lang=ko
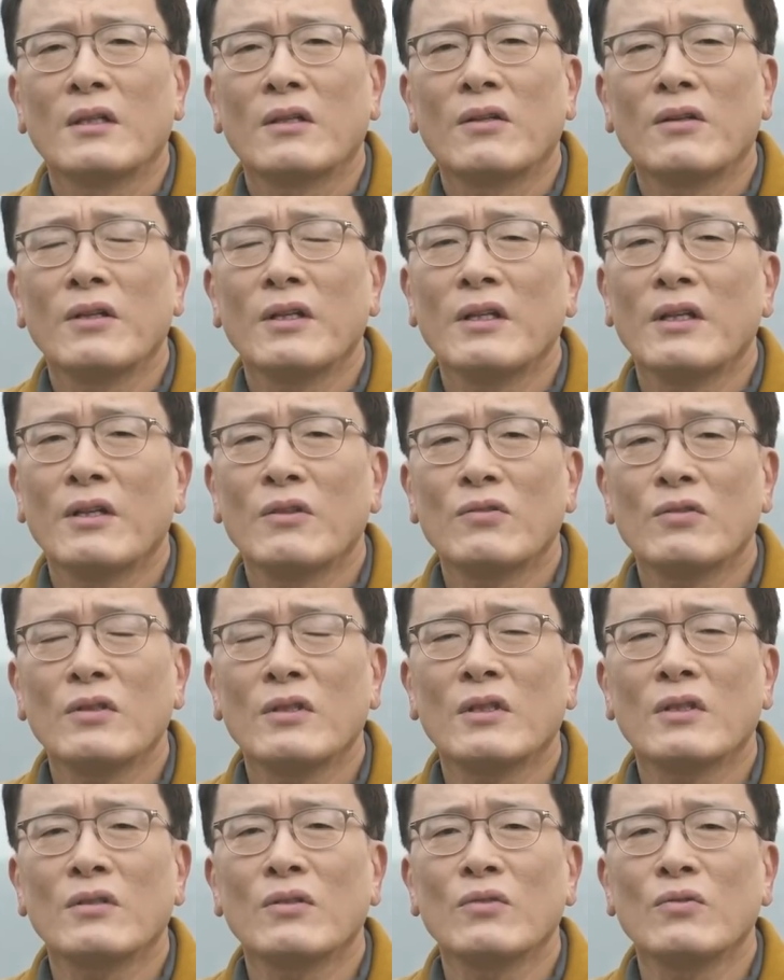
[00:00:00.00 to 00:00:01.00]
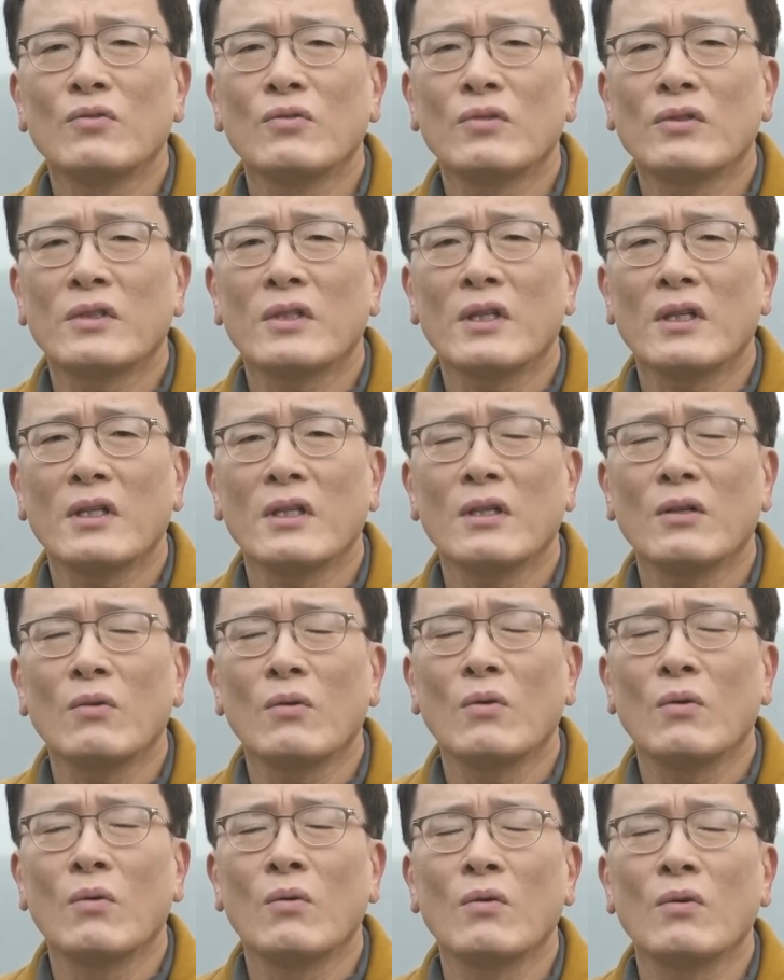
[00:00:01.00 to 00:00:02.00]
그런데 예수님께서
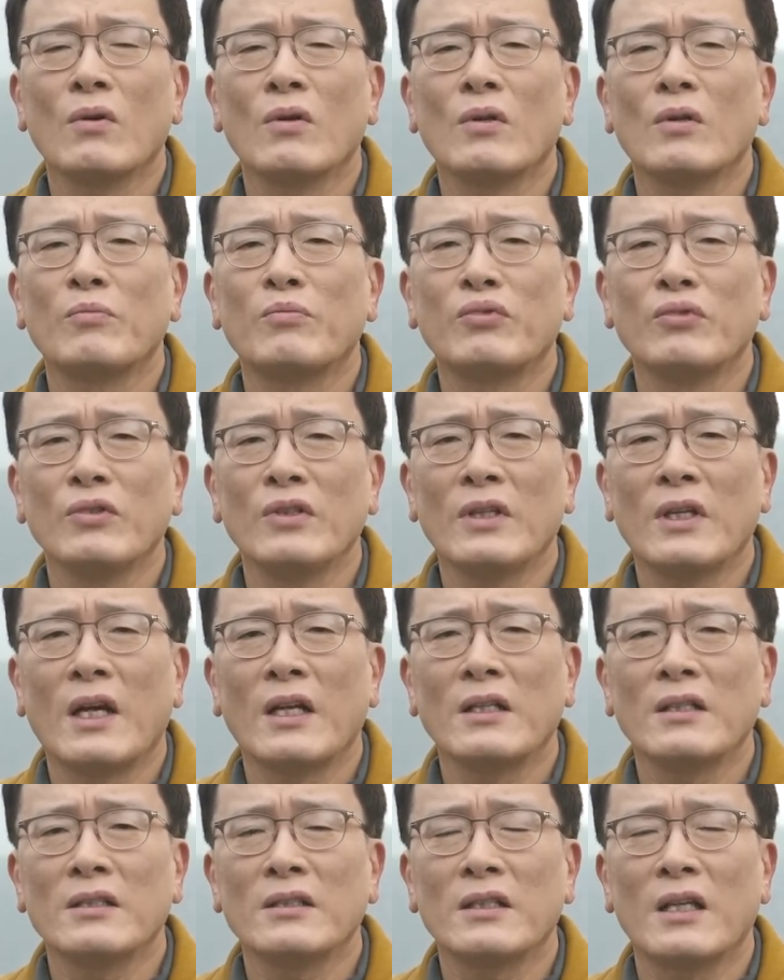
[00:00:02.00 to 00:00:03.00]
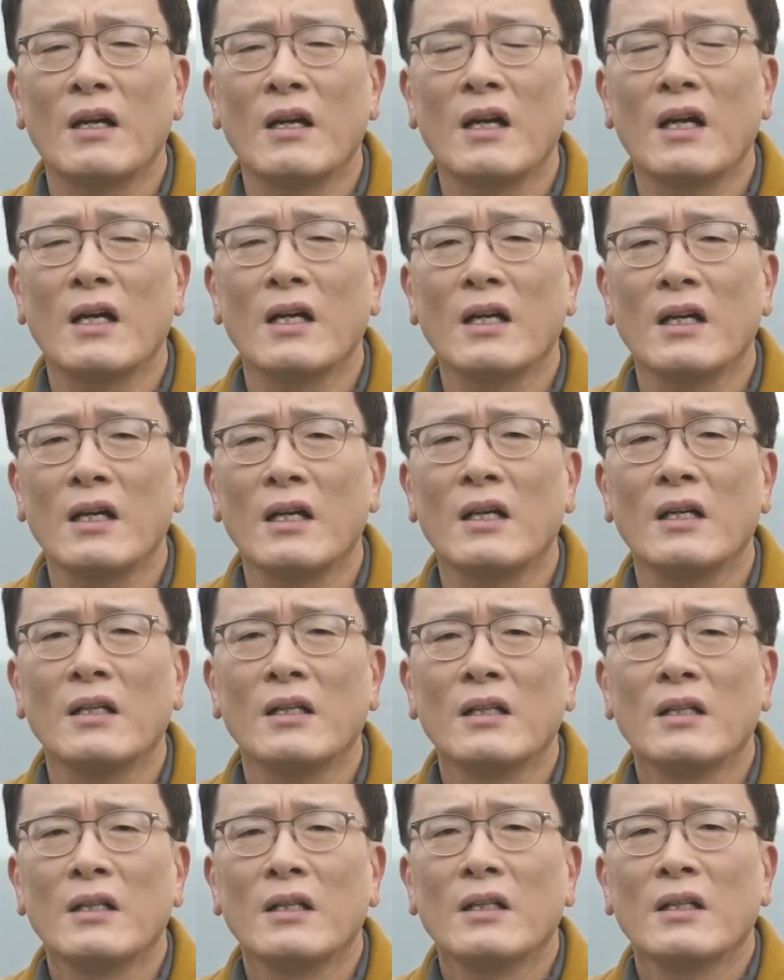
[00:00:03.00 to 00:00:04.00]
육체로 온 것을 부인하는 자가
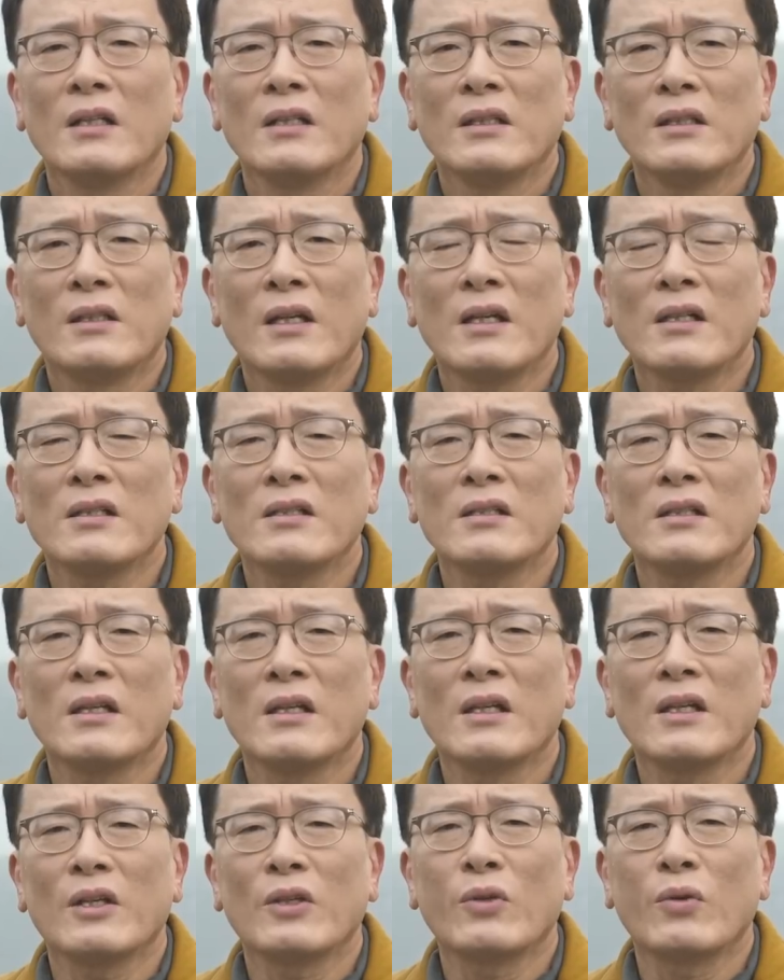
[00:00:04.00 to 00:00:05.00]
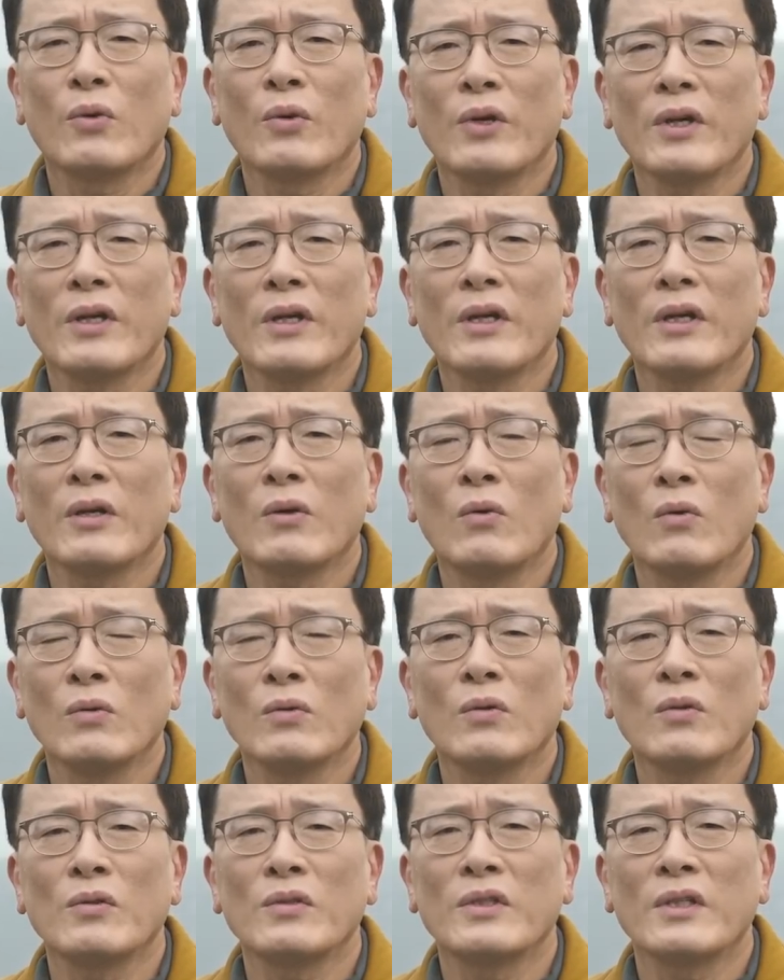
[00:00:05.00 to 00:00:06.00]
이 당시에 교회의
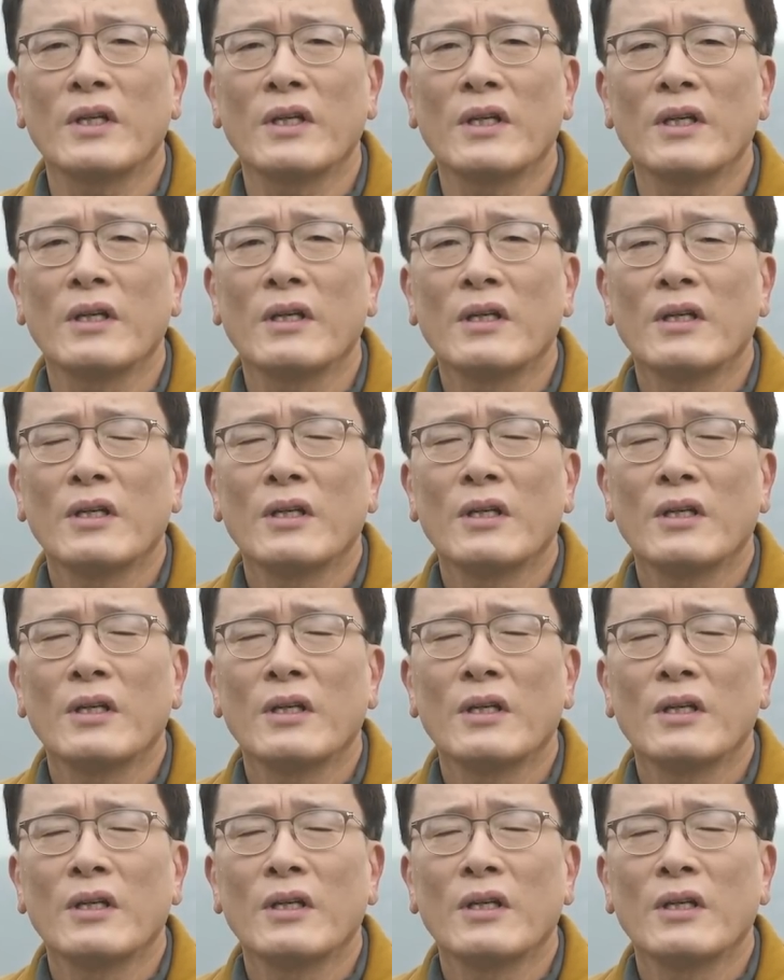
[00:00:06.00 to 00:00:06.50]
공동체,